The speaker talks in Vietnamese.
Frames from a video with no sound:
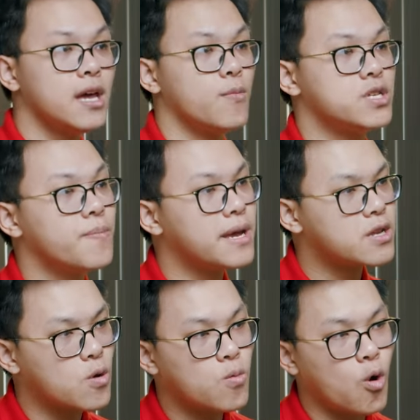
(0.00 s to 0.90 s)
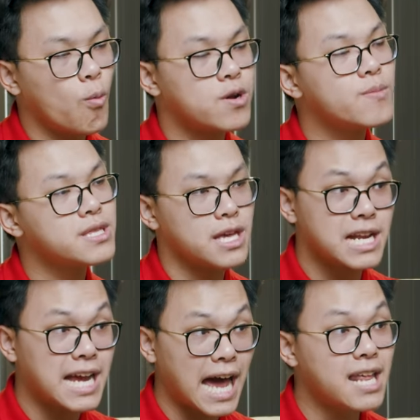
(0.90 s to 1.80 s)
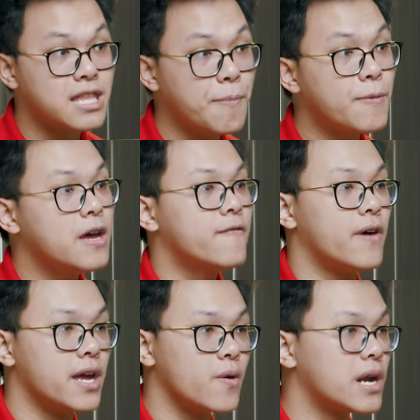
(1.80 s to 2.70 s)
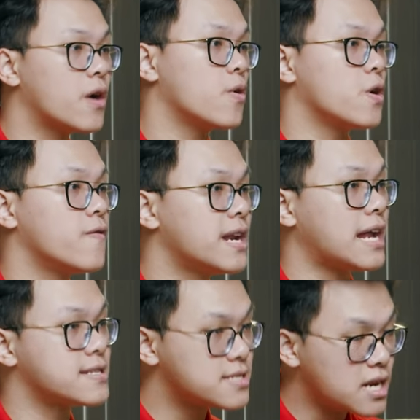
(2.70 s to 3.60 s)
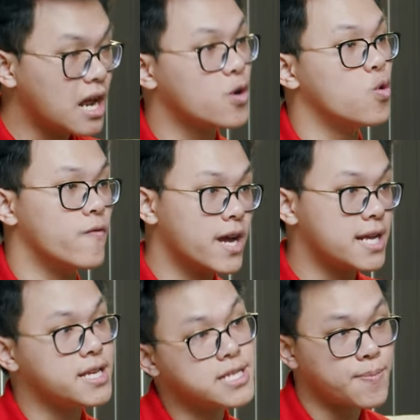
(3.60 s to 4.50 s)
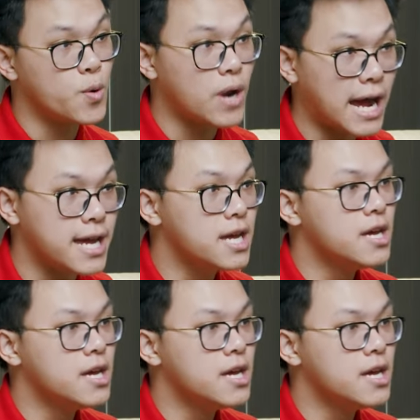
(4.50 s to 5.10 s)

Một chiếc main cũng có một mức tiền khá là thấp và hiệu năng của nó vẫn đạt rất là đủ với cả chiếc CPU này.